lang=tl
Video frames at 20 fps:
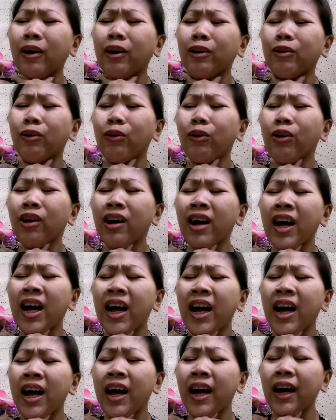
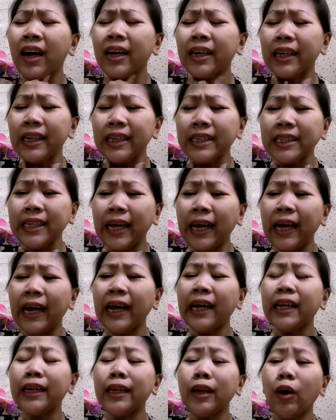Ano-ano.
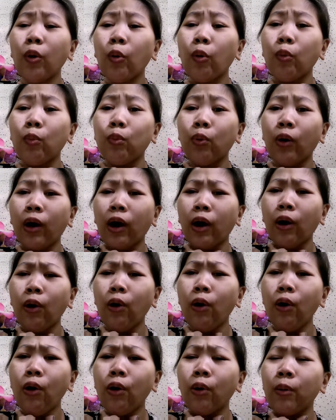Kasi,
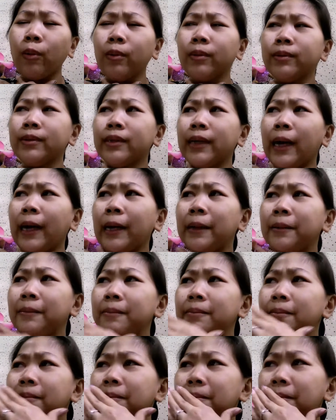nauba ko. Oh,
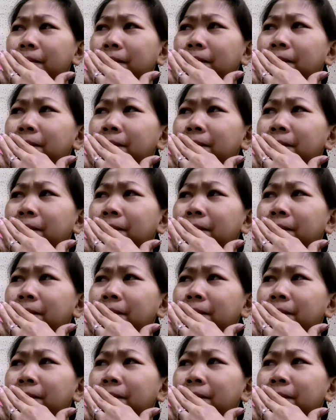yan.